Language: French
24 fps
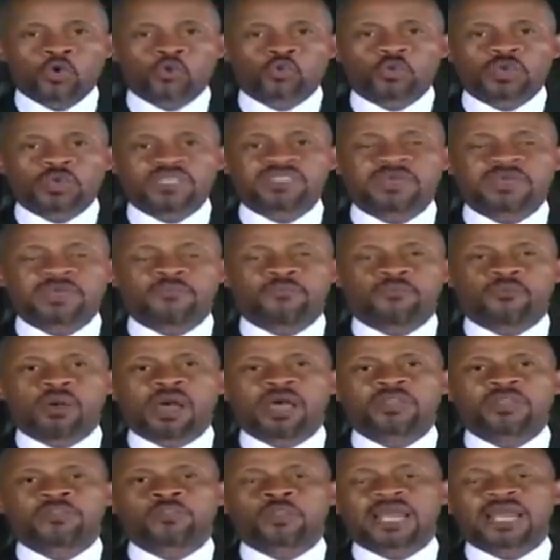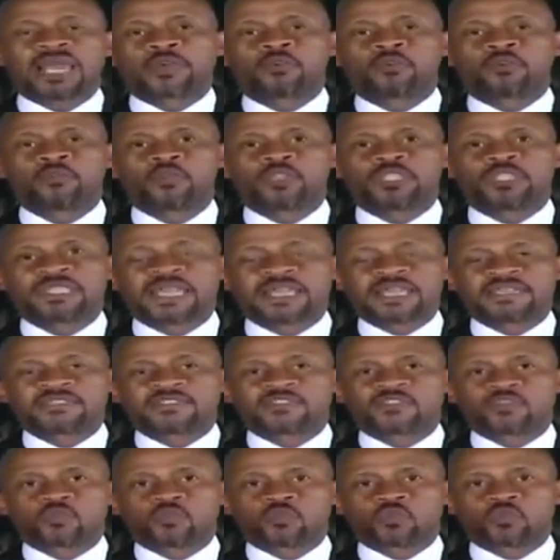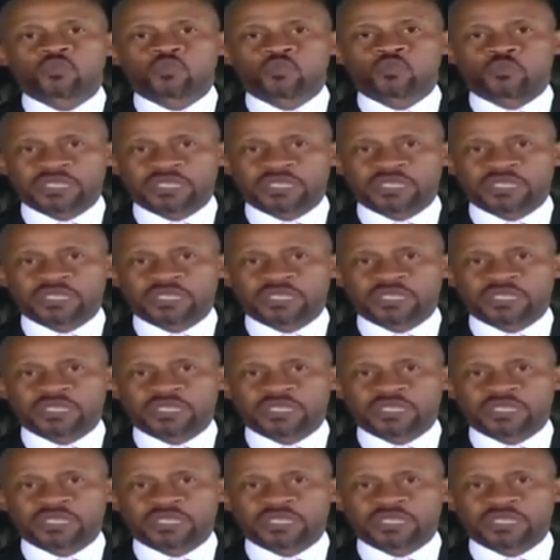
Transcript: Le troisième point de la communication